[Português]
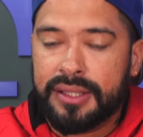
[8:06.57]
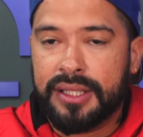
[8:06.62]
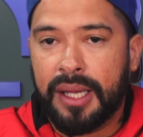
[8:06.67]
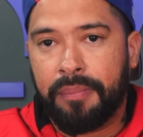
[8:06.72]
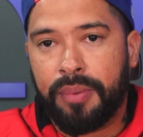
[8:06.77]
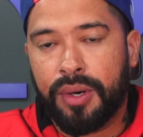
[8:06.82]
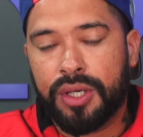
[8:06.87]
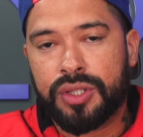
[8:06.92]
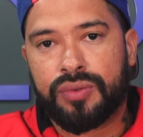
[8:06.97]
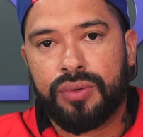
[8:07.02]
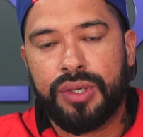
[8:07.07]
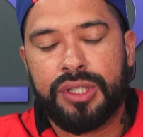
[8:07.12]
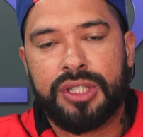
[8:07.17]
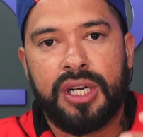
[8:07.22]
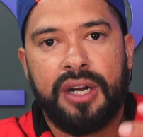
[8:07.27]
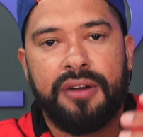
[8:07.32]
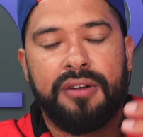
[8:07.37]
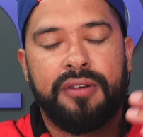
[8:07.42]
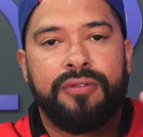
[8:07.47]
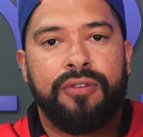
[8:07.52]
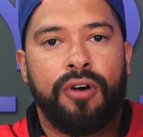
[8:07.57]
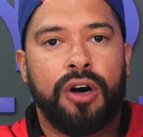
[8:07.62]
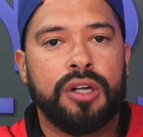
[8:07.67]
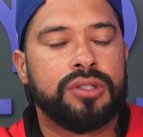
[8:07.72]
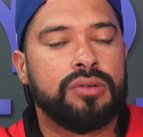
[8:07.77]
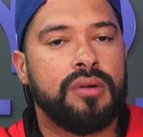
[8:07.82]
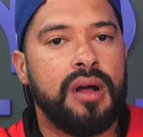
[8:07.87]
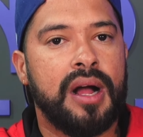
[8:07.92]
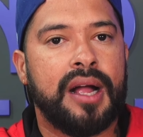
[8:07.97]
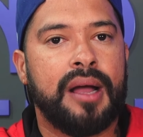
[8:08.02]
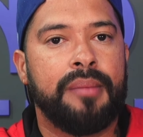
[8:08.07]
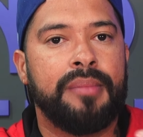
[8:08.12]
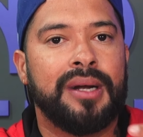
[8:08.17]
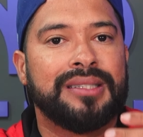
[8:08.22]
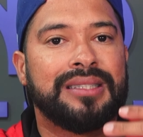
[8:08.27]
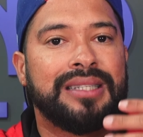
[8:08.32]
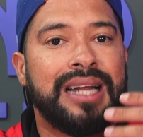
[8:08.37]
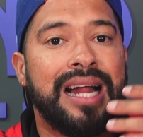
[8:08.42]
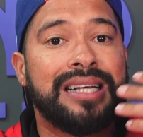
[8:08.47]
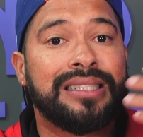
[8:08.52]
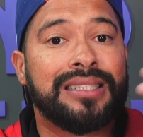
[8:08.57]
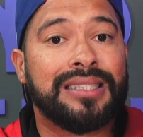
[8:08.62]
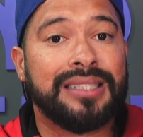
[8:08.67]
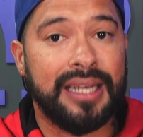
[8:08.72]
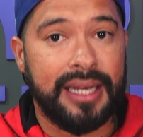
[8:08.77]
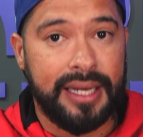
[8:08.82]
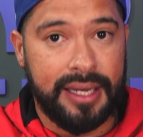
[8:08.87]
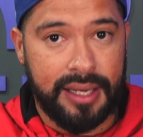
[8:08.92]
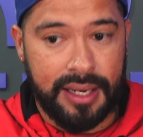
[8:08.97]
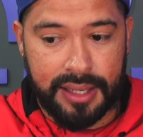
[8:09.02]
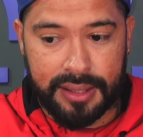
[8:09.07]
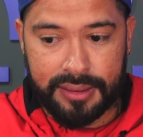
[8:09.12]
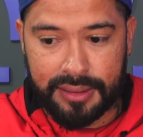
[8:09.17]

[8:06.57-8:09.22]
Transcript: Depois Switch fotos com a câmera traseira,